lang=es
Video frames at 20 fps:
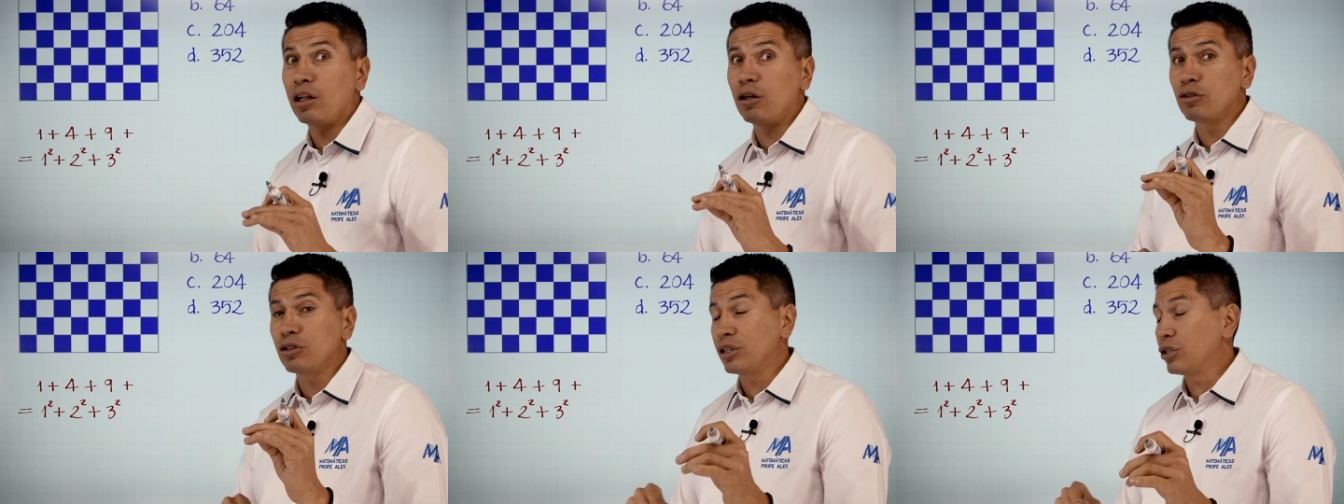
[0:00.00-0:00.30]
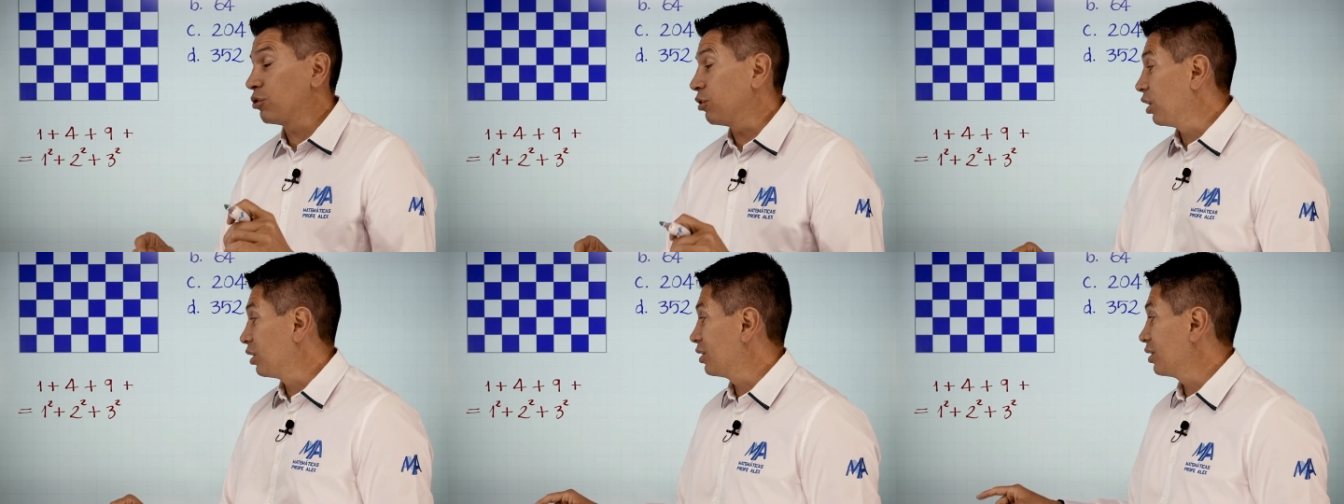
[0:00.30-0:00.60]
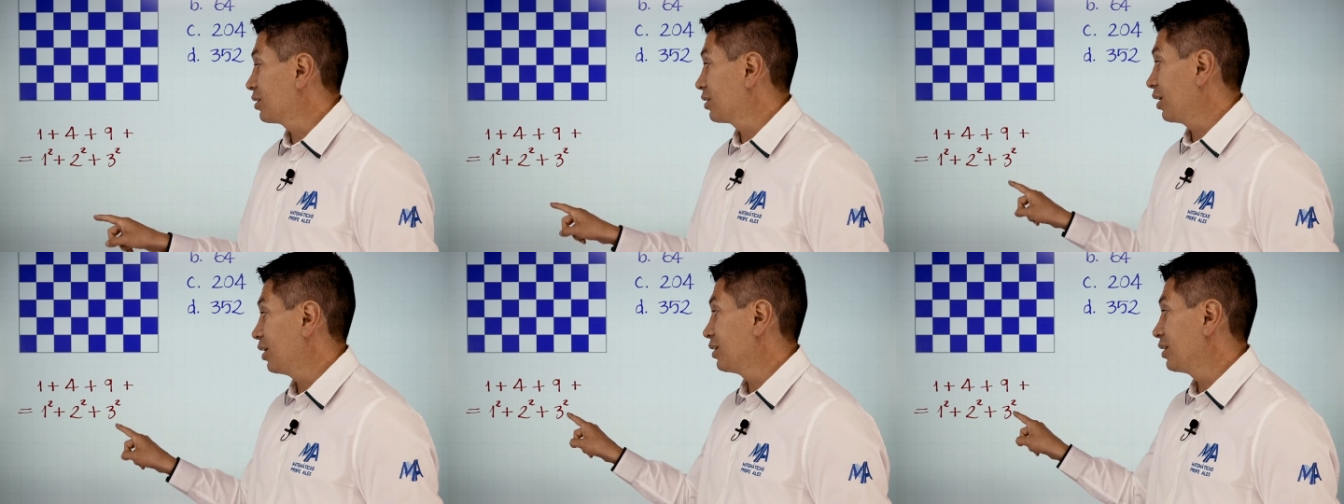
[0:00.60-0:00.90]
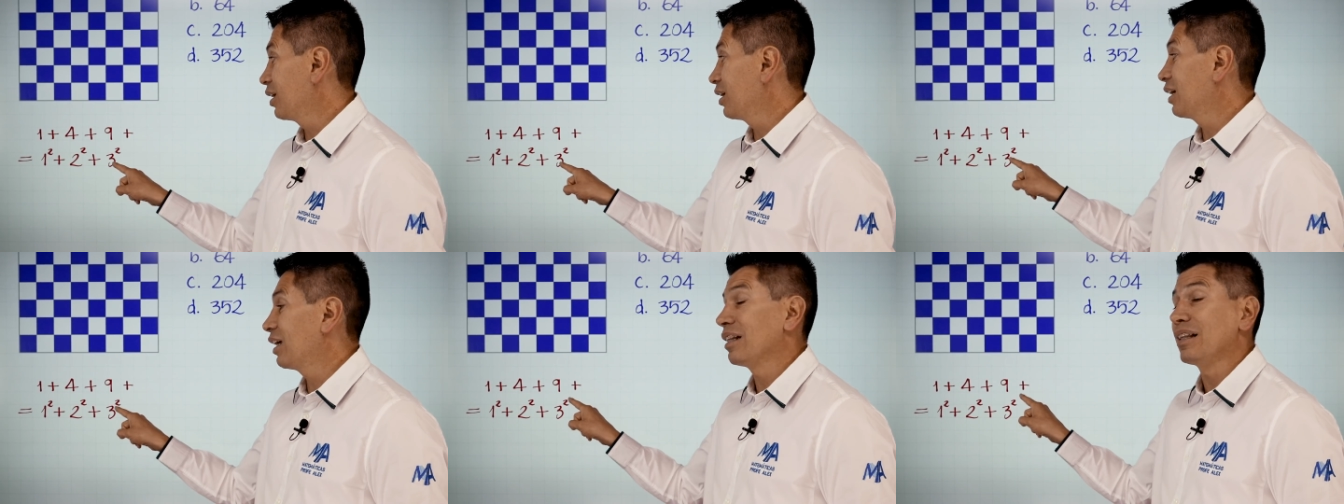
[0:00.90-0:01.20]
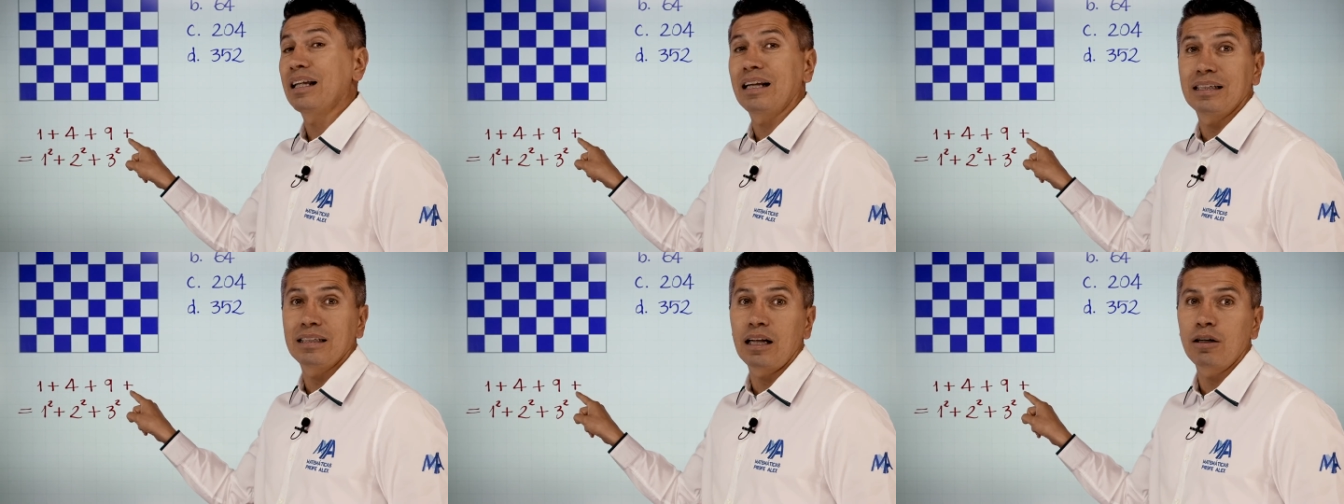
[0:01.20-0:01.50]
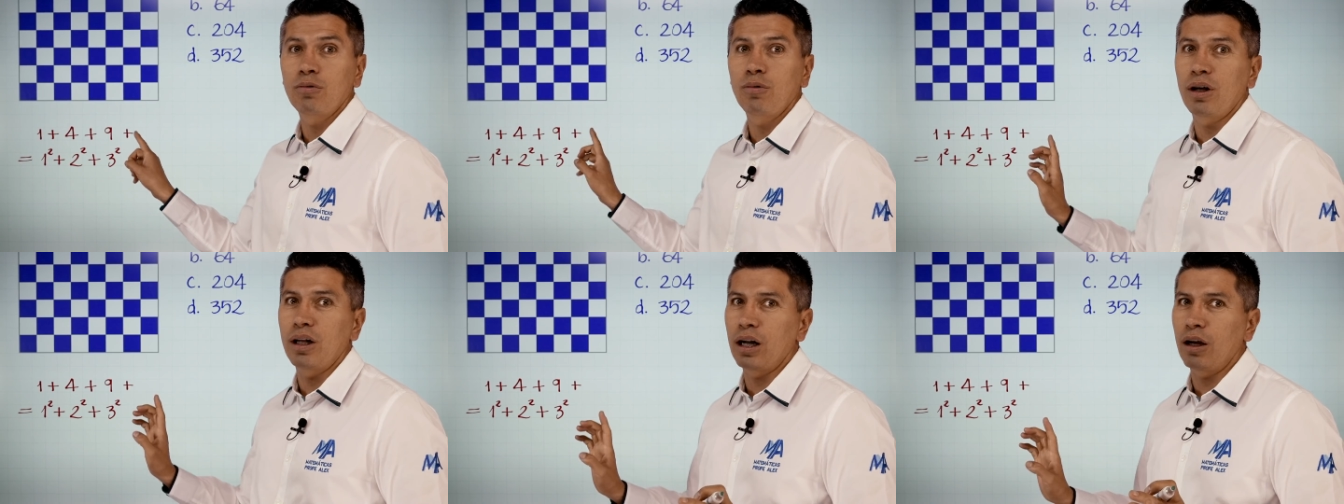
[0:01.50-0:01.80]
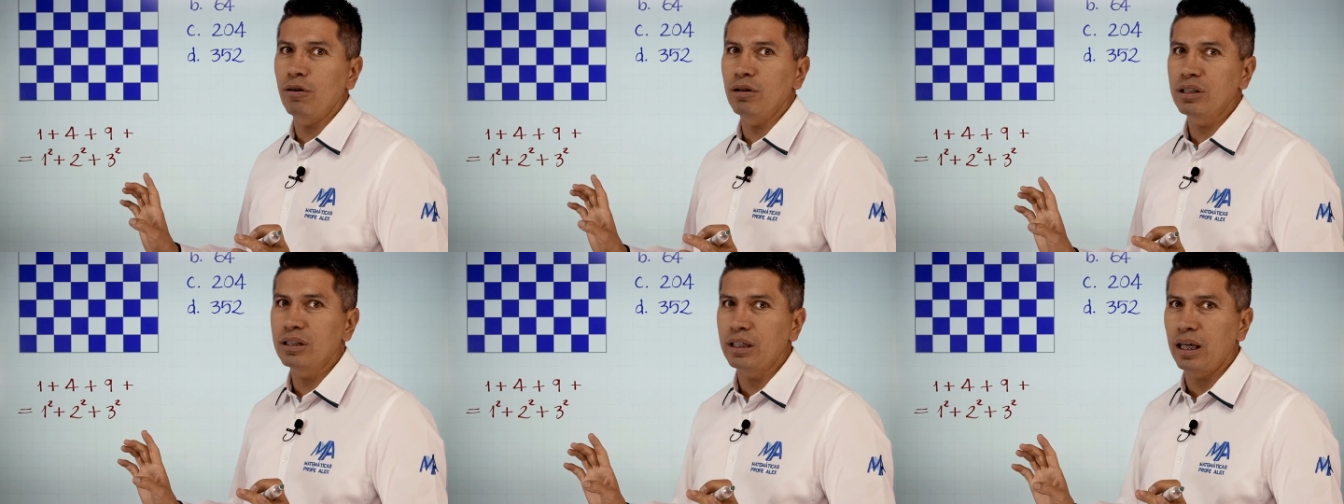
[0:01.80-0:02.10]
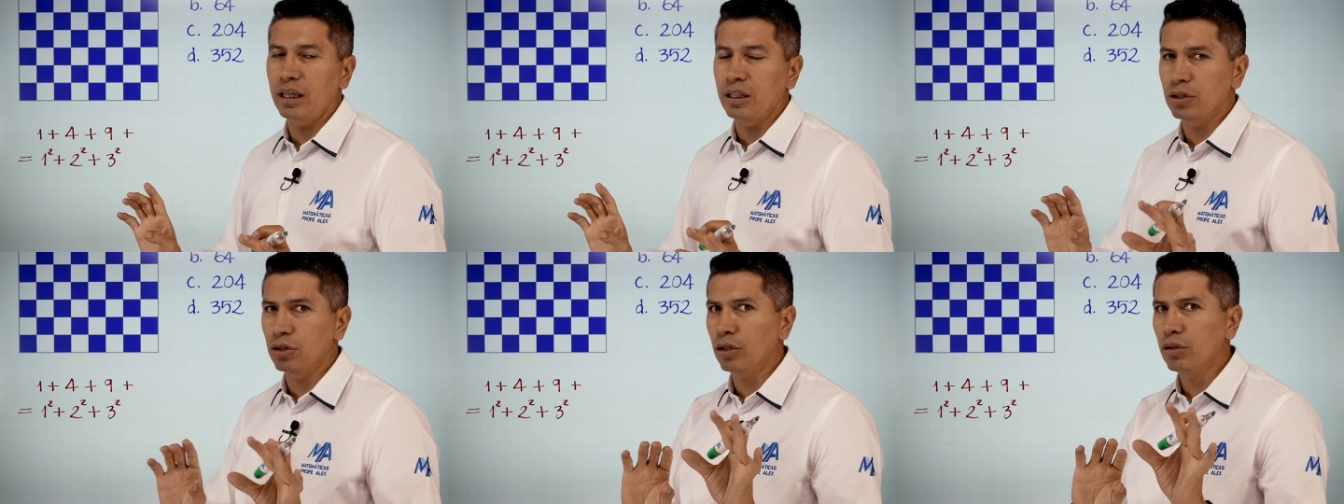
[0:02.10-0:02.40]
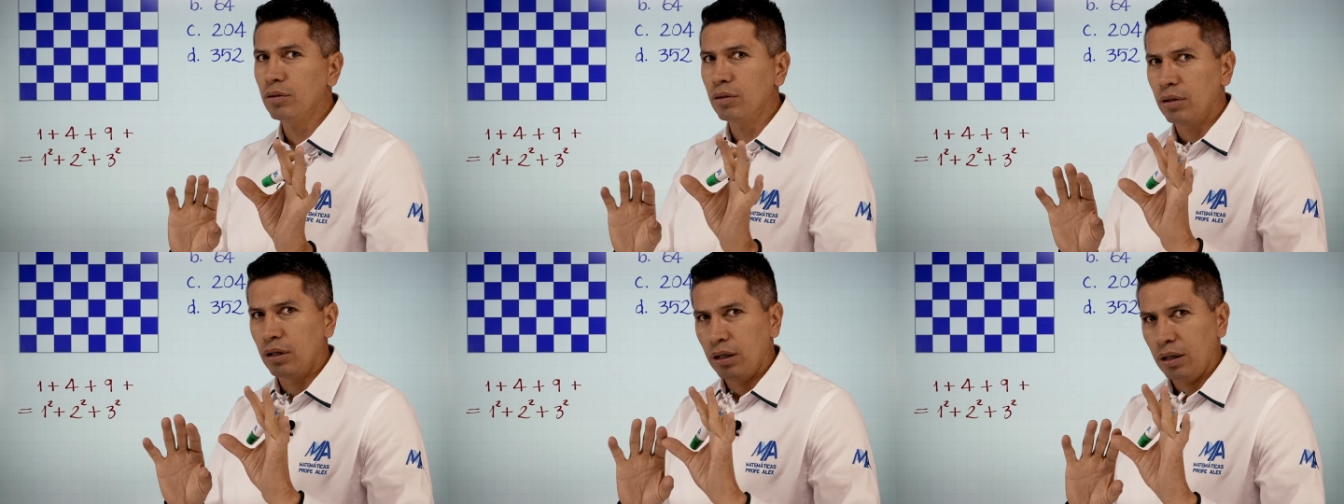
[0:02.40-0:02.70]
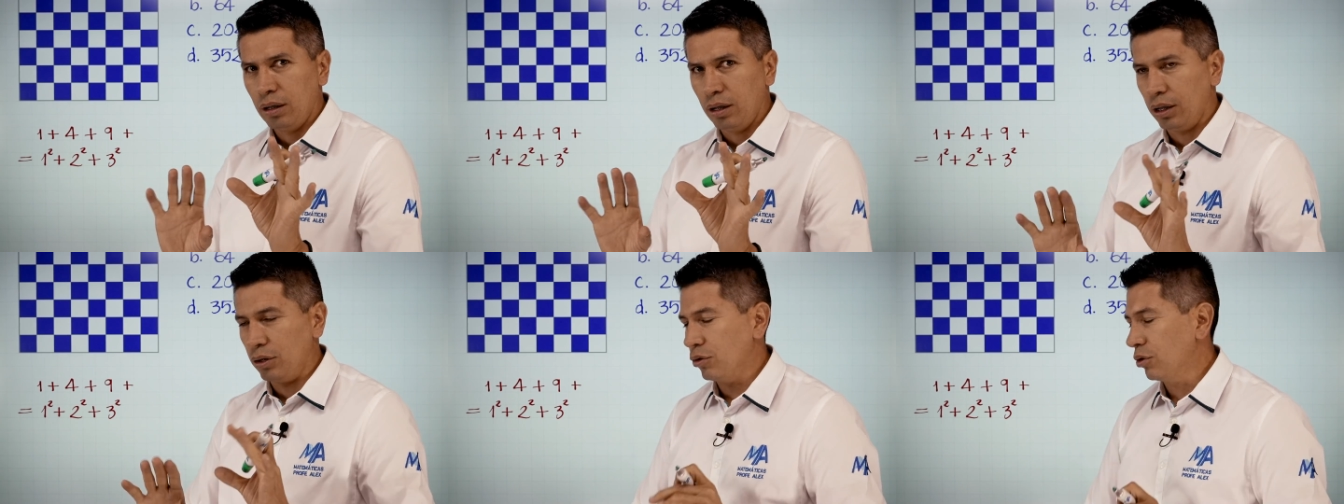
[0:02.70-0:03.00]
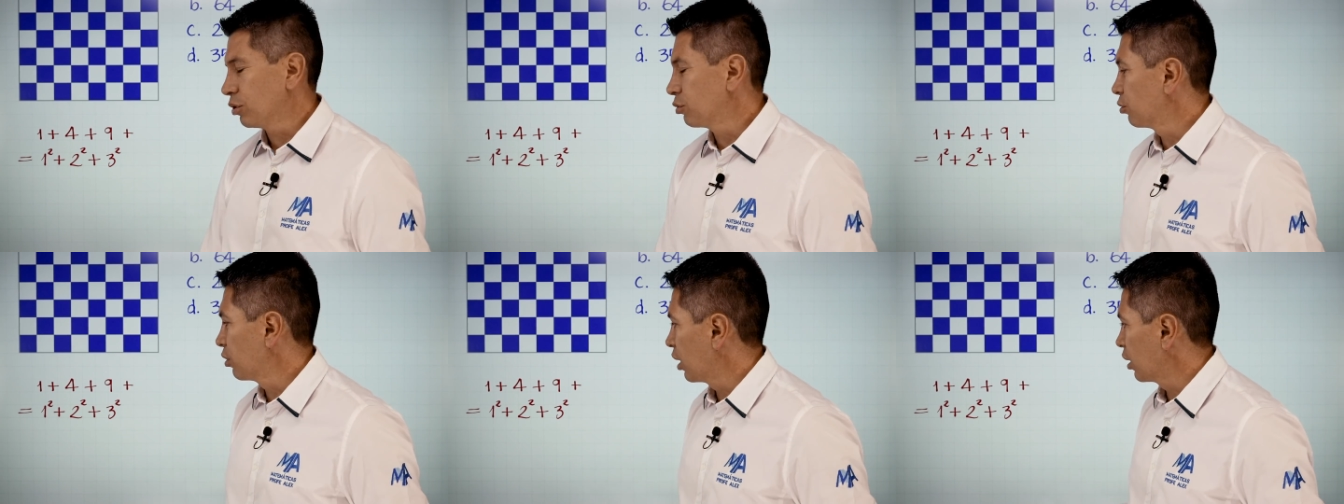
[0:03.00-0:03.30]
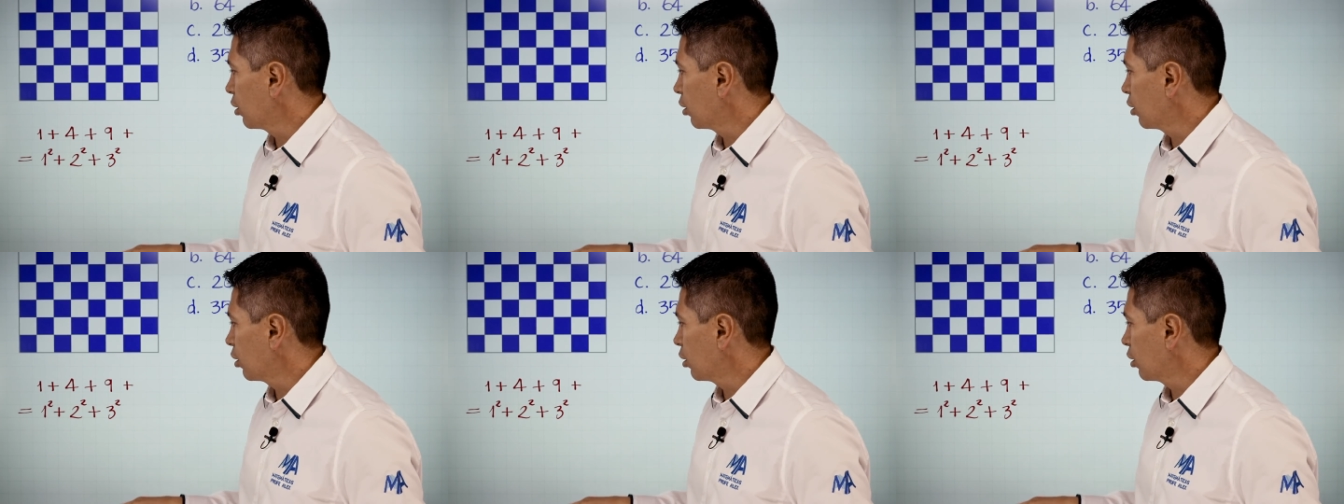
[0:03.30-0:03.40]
de los estudiantes que dicen que 3 al cuadrado es 6, ¿no? Eso es un